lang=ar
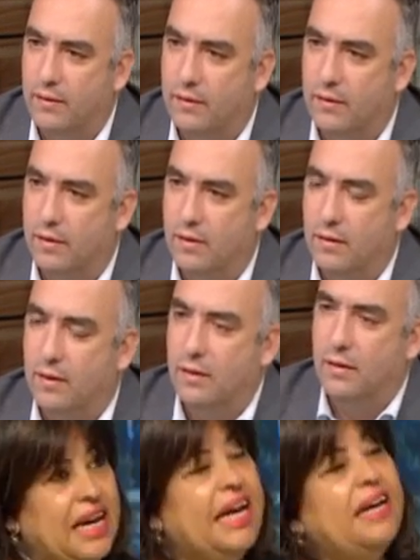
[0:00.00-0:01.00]
حقيقه
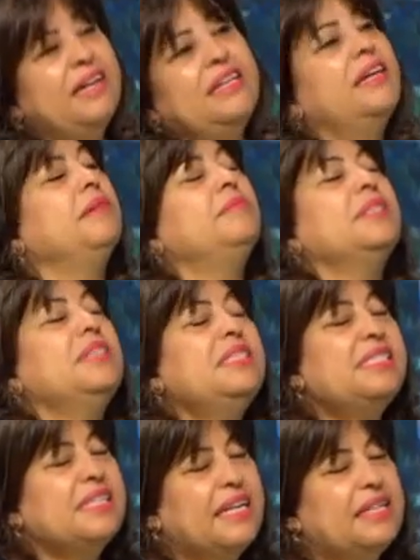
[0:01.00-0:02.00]
احنا منطقه
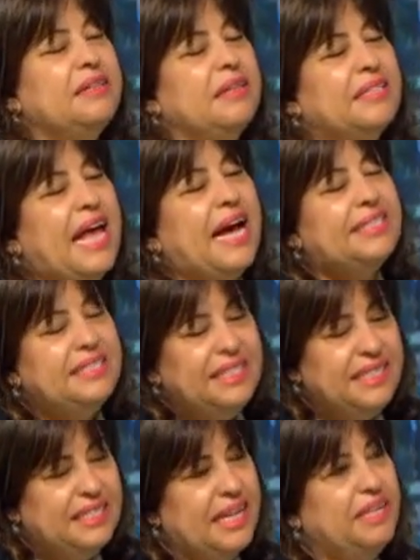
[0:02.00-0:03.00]
السجاد
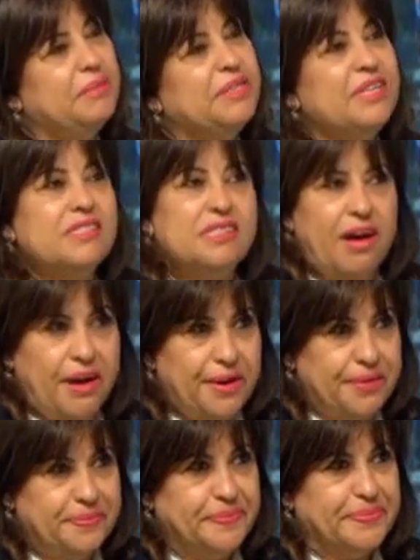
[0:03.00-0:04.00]
تحديدا هي منطقه
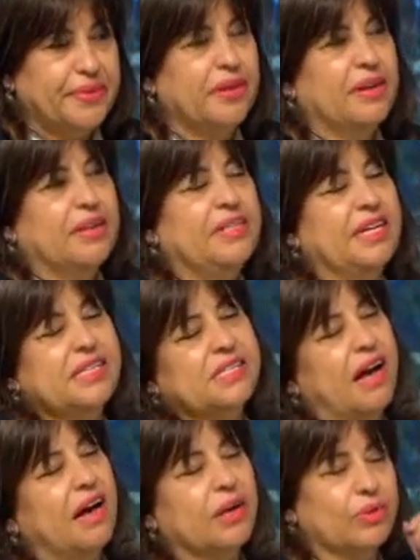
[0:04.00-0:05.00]
سقاره يعني
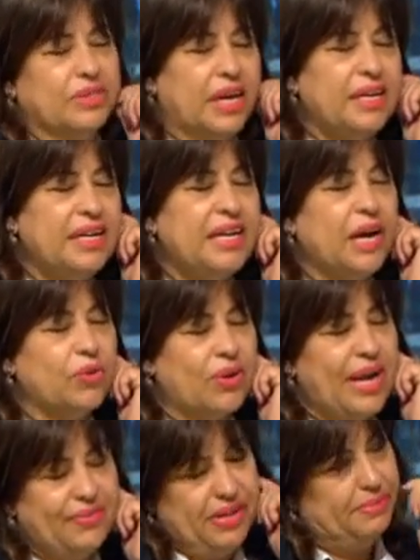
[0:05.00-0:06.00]
سقاره والطريق ليها
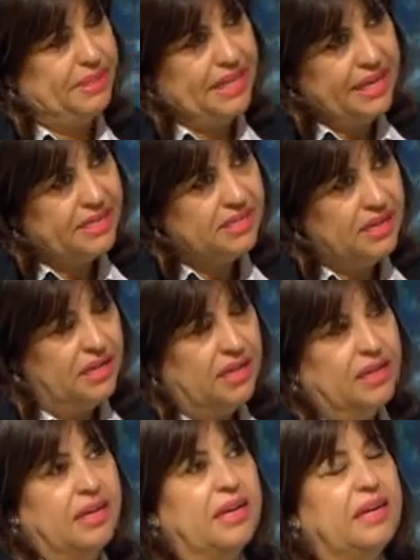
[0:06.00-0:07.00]
كلها فيها مدارس
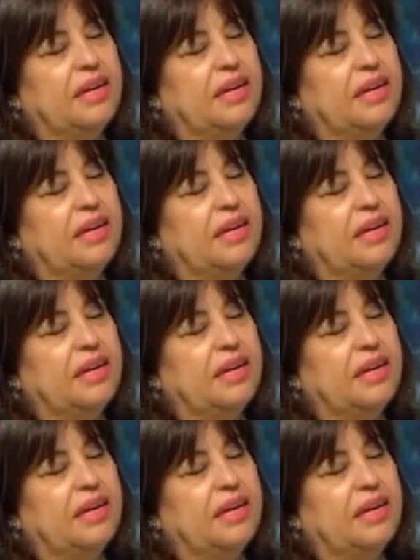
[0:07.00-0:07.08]
آه،